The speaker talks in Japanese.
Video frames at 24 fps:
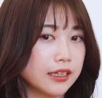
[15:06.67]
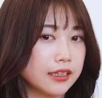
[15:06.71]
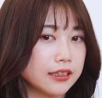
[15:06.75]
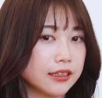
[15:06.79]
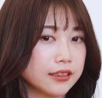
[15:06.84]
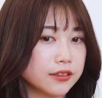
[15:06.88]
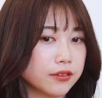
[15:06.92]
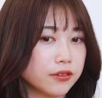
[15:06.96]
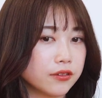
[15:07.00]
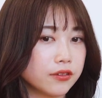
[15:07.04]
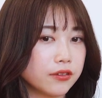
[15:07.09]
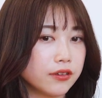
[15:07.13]

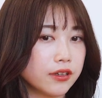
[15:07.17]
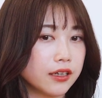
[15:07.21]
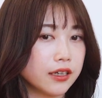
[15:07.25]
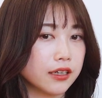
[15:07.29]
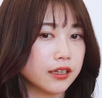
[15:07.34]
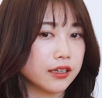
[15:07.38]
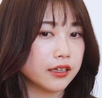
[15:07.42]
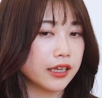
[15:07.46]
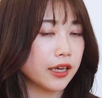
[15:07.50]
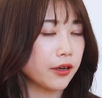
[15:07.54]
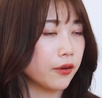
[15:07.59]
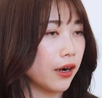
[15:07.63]
でそこ
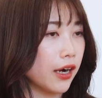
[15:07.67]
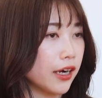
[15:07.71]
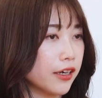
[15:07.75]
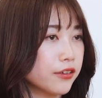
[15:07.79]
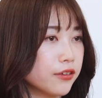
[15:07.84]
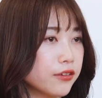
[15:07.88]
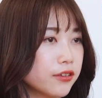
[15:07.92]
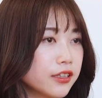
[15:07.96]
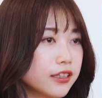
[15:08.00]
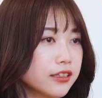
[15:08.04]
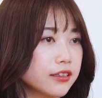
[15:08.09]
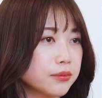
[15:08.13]
は結構
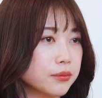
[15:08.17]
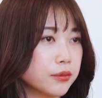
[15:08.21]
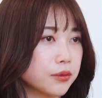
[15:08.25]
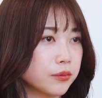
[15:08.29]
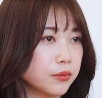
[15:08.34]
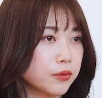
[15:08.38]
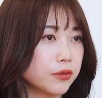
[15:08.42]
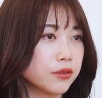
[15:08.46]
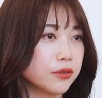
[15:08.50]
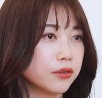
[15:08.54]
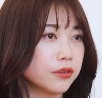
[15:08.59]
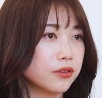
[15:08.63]
アルゴリズム
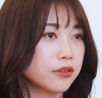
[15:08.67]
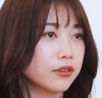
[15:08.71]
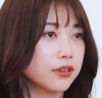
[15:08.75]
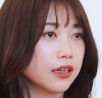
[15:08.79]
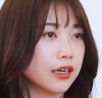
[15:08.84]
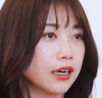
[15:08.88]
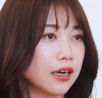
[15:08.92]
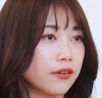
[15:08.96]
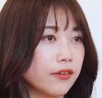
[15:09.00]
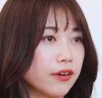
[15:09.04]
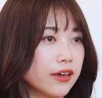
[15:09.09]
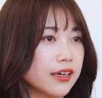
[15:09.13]
も
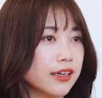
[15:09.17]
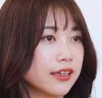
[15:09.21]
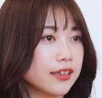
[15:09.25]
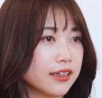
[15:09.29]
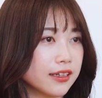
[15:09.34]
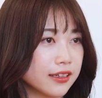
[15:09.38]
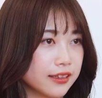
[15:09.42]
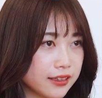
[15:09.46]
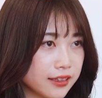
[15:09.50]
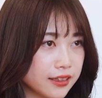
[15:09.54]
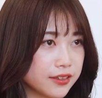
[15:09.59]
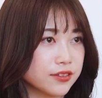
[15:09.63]
変わら
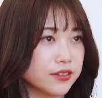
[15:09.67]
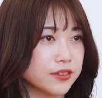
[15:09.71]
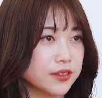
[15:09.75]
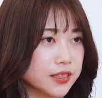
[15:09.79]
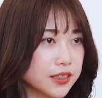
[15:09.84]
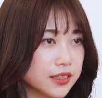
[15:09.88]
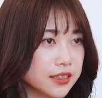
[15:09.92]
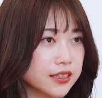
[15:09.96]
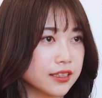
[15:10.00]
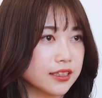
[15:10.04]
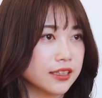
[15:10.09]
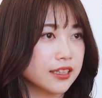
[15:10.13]
ないです
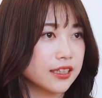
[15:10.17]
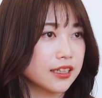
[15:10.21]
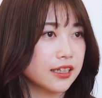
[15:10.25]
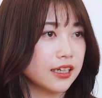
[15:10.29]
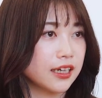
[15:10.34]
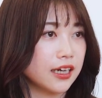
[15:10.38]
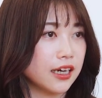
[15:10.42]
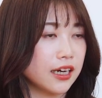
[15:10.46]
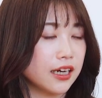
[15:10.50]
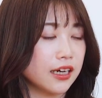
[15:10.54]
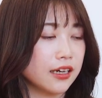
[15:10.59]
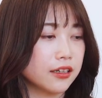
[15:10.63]
し、うん、
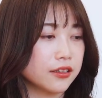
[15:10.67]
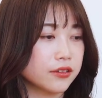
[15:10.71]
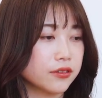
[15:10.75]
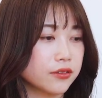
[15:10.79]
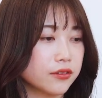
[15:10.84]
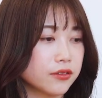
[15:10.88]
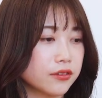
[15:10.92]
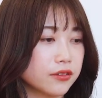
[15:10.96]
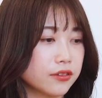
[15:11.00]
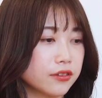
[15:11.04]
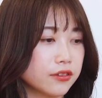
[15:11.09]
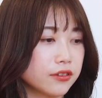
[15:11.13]
あ
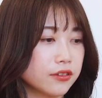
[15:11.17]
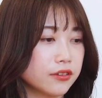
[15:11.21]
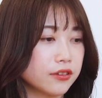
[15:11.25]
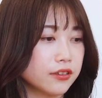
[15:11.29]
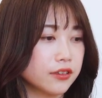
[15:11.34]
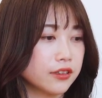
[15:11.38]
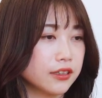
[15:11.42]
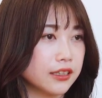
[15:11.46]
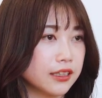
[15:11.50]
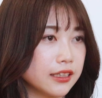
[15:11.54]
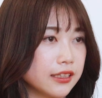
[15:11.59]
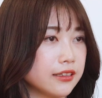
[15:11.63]
の
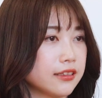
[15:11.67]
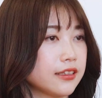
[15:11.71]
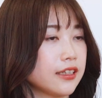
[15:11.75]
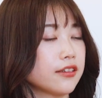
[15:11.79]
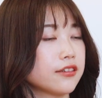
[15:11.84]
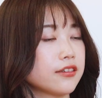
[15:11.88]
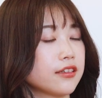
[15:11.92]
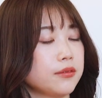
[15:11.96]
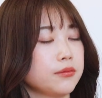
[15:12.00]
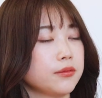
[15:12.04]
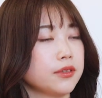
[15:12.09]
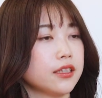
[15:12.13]

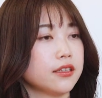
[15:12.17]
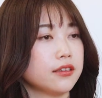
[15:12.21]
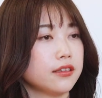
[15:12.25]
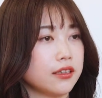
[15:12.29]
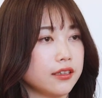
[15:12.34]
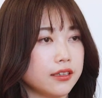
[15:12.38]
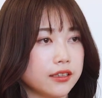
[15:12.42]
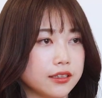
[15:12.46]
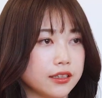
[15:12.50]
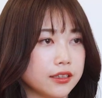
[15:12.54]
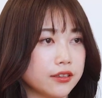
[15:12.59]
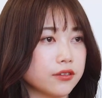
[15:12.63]
インスタグラムだっ
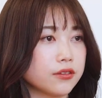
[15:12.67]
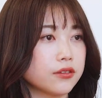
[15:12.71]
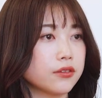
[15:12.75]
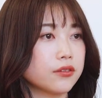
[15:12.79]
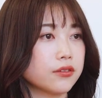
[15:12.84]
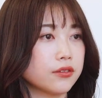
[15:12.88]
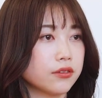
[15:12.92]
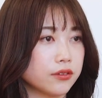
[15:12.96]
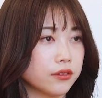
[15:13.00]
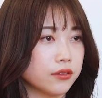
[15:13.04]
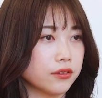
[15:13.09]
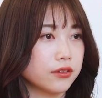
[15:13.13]
たり
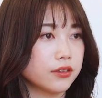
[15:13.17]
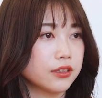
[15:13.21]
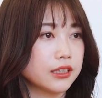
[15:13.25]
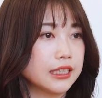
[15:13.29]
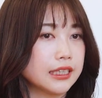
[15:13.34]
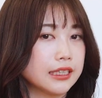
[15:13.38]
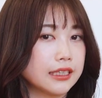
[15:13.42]
TikTok の